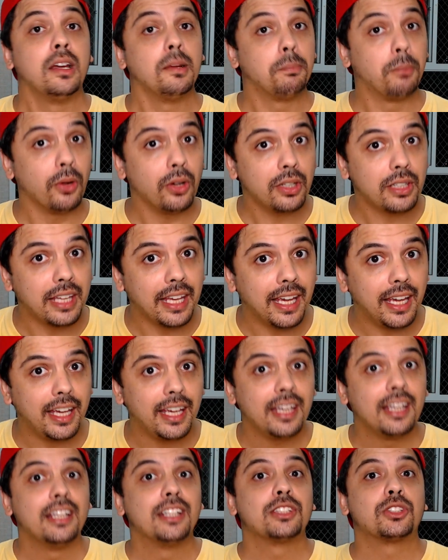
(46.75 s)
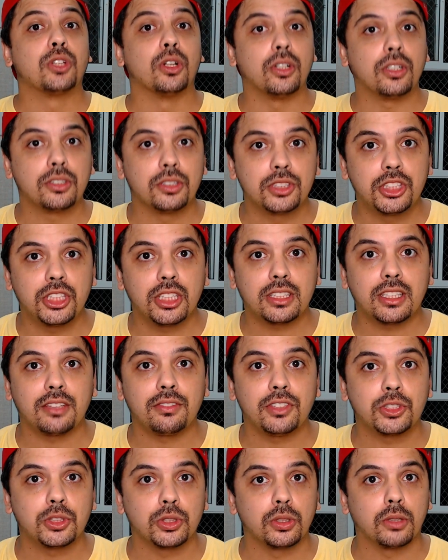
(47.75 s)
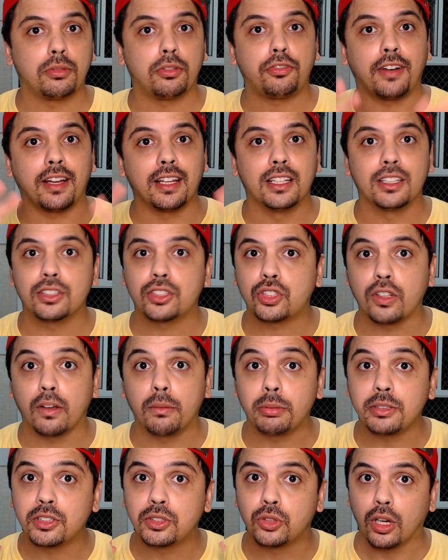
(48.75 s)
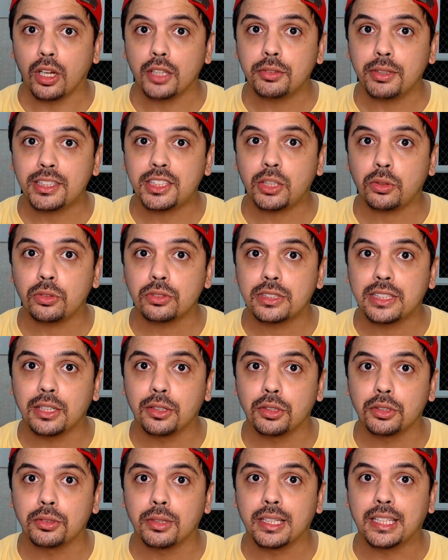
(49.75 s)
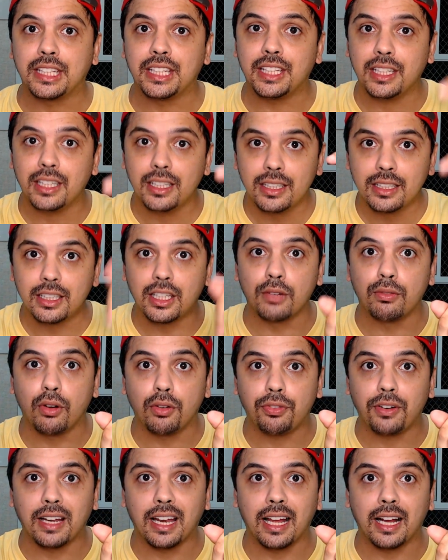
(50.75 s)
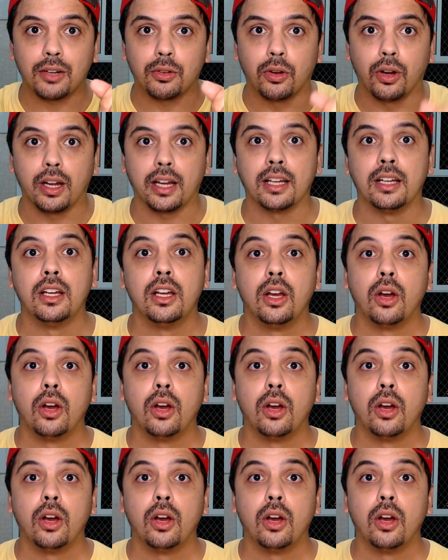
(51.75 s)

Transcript: porque todo dia tem vídeo novo falando sobre todo esse conteúdo aqui que eu vou falar agora.